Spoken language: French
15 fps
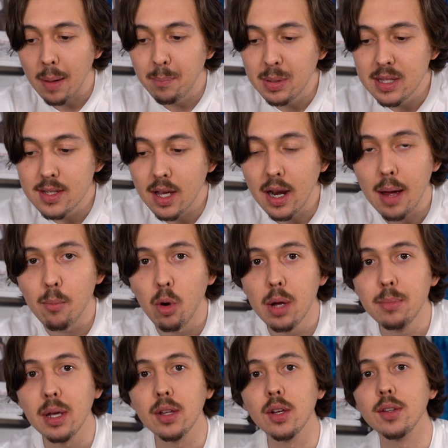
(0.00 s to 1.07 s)
la pizza la moins
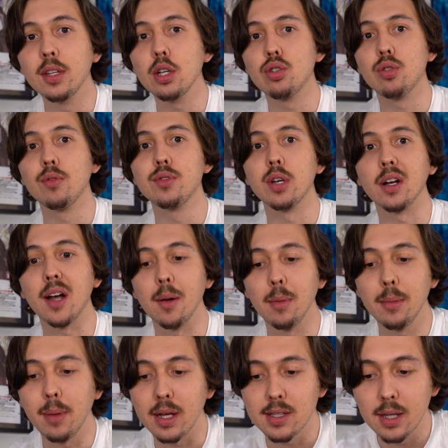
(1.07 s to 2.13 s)
bien notée, je trouve ça quand
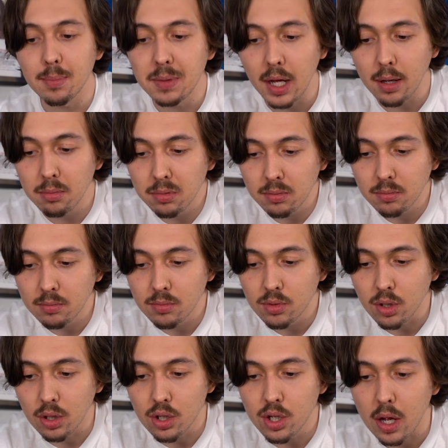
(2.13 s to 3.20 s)
même acceptable.
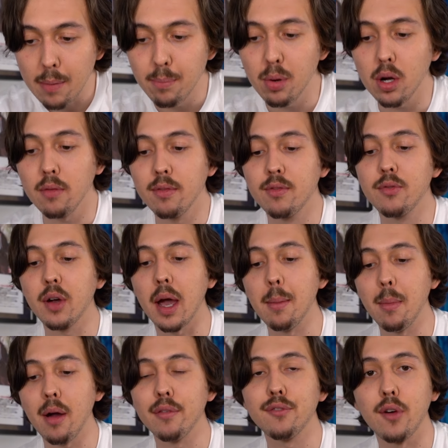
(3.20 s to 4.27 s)
Je serais pas
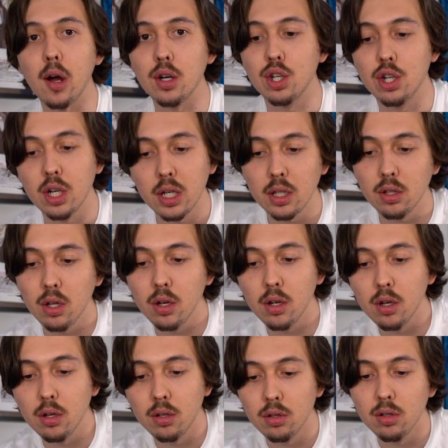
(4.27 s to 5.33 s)
vraiment fâché
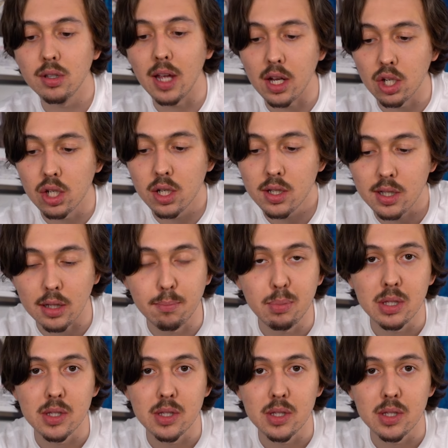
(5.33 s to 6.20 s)
d'acheter cette